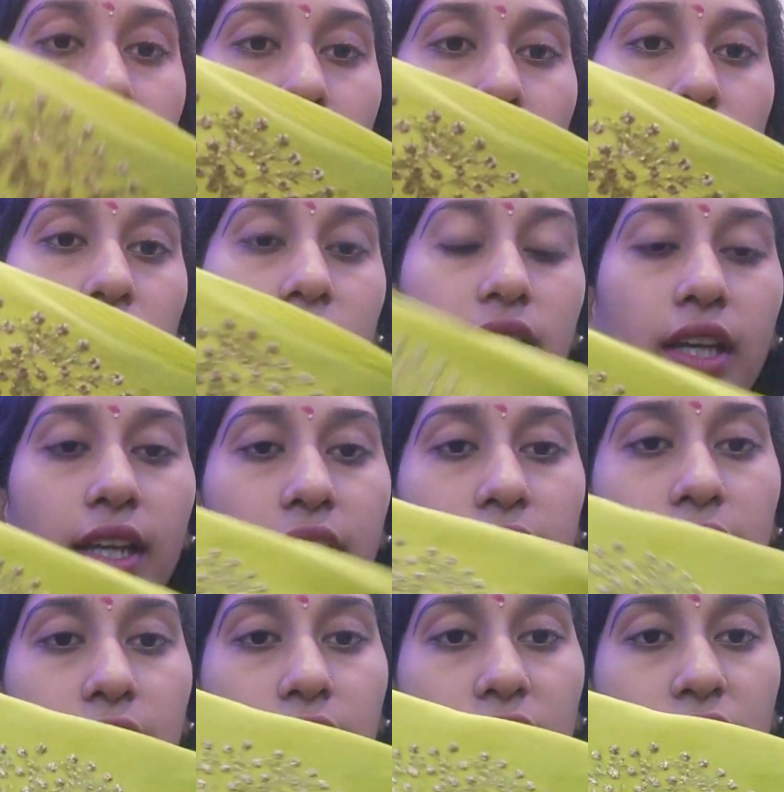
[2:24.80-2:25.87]
సో డిజైన్
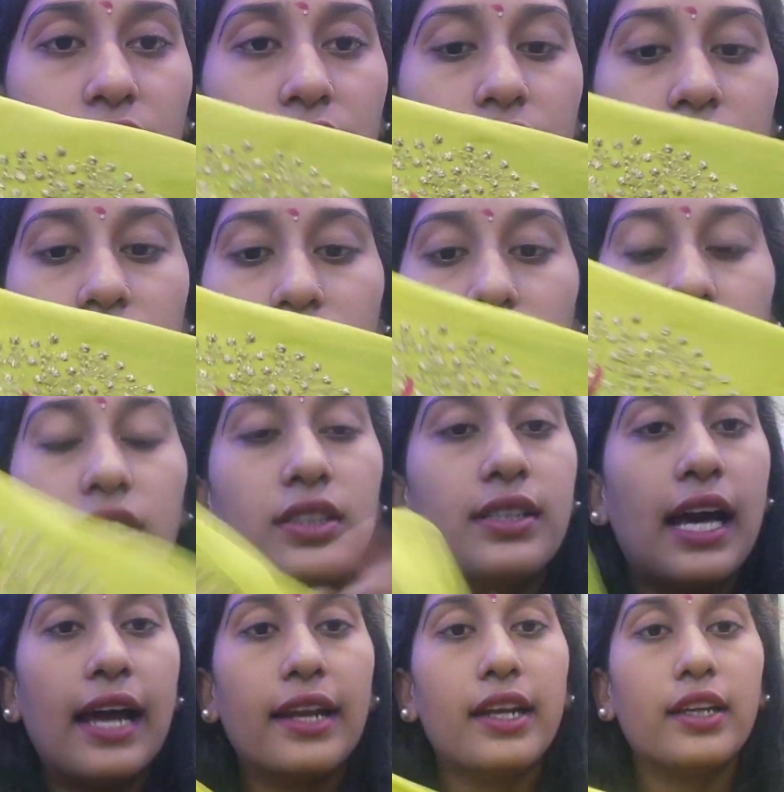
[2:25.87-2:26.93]
అయితే ఇలా వచ్చేసింది
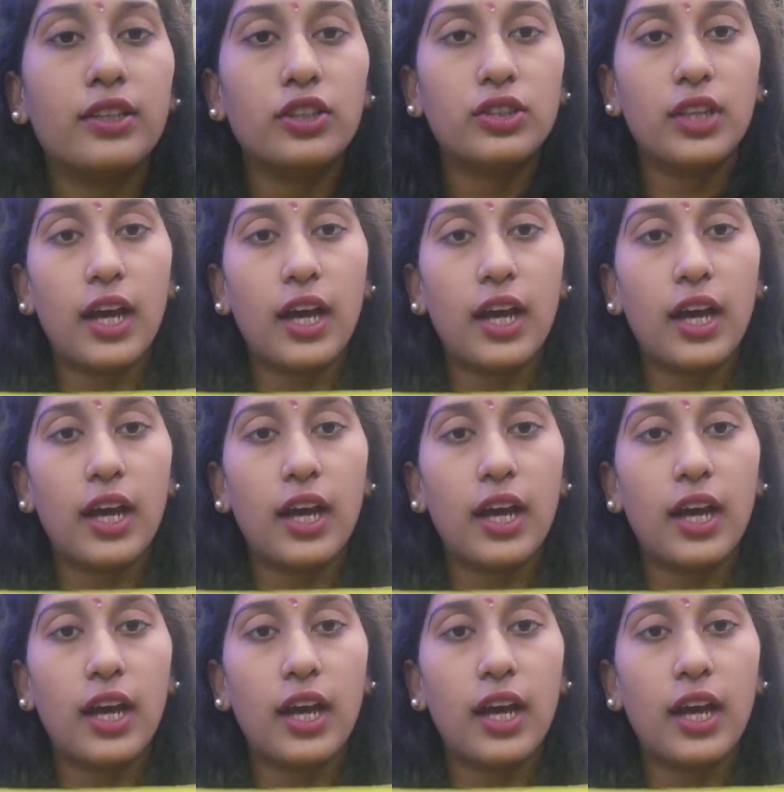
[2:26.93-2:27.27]
శారీ అయితే